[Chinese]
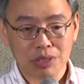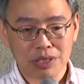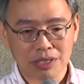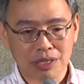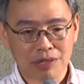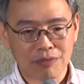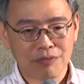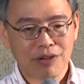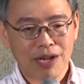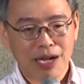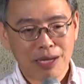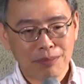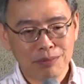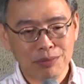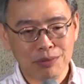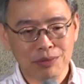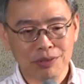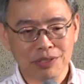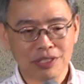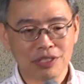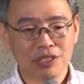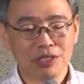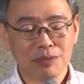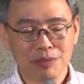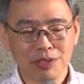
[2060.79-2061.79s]
月才发布
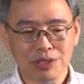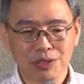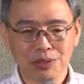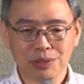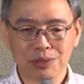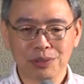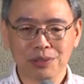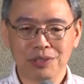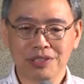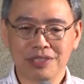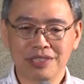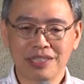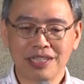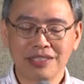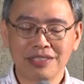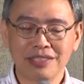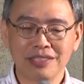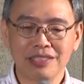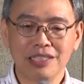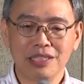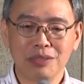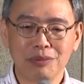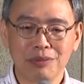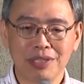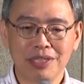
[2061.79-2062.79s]
的是没有错，但
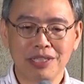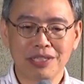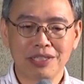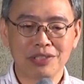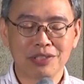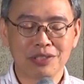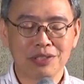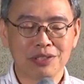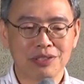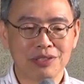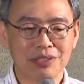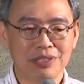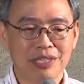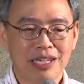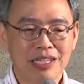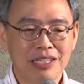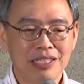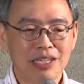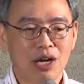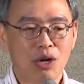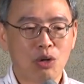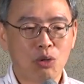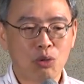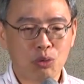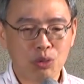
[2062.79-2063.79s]
是因为那个时候
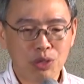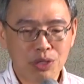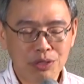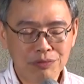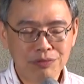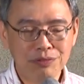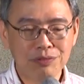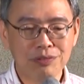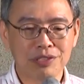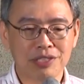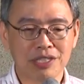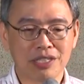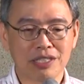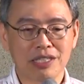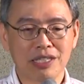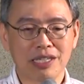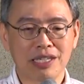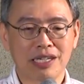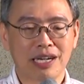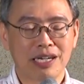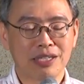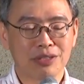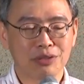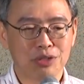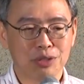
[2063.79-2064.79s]
要恢复成一
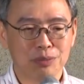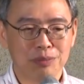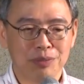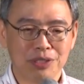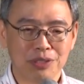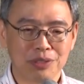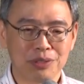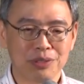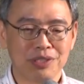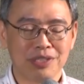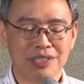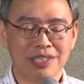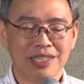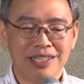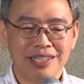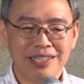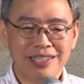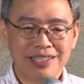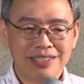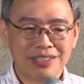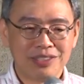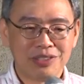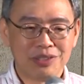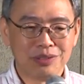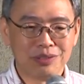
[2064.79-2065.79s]
纲多本，所以
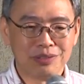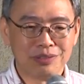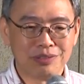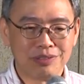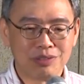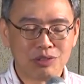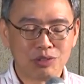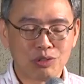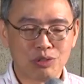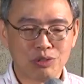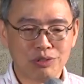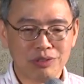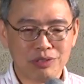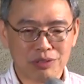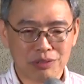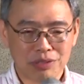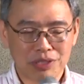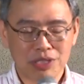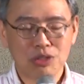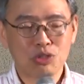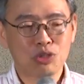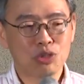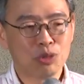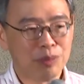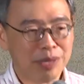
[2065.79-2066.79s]
就出有
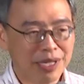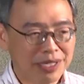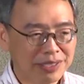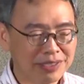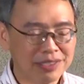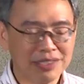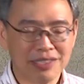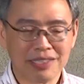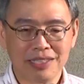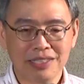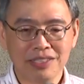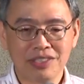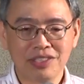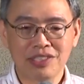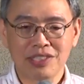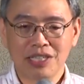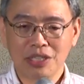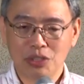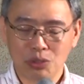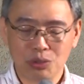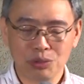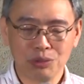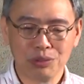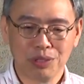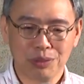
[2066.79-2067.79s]
些出版社跟
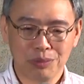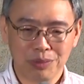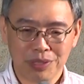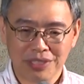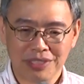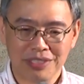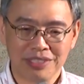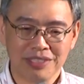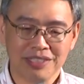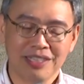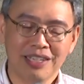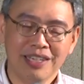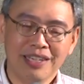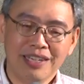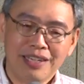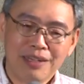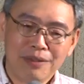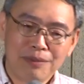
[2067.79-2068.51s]
审书的问题，